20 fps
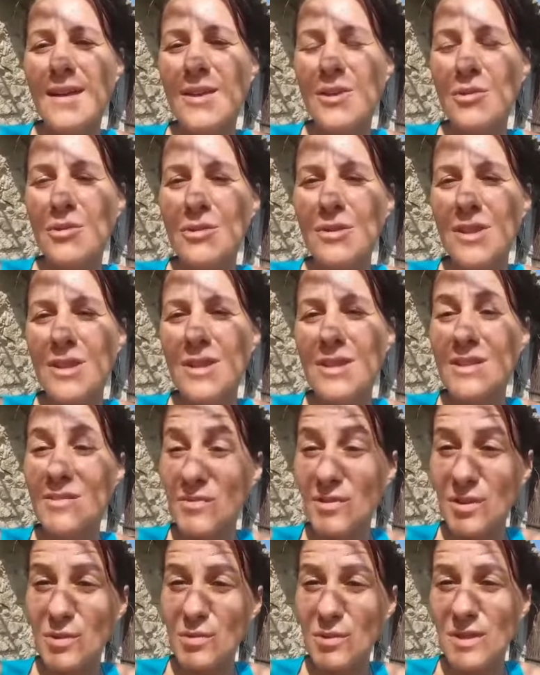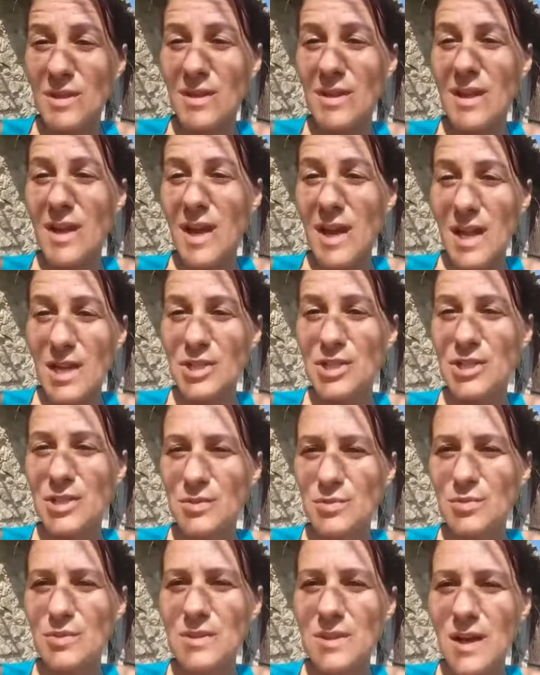Qui ont des difficultés à lâcher
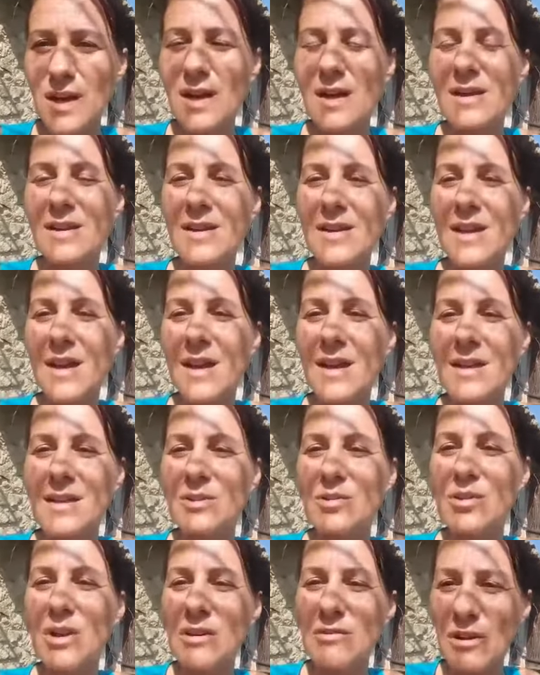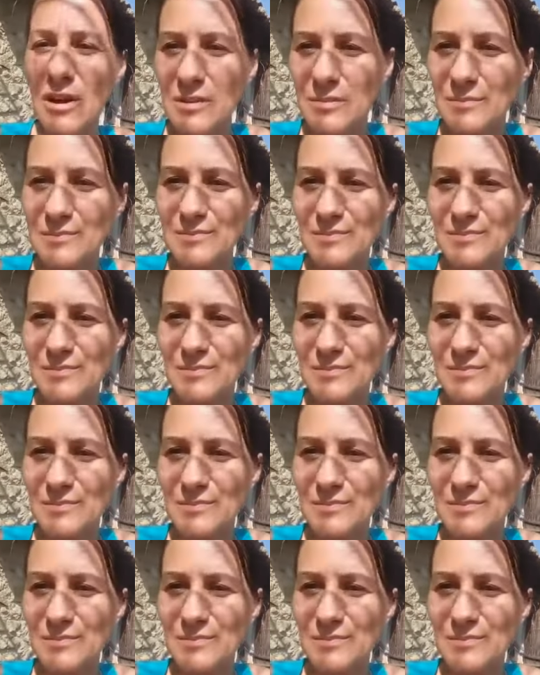tout ça et aller de l'avant.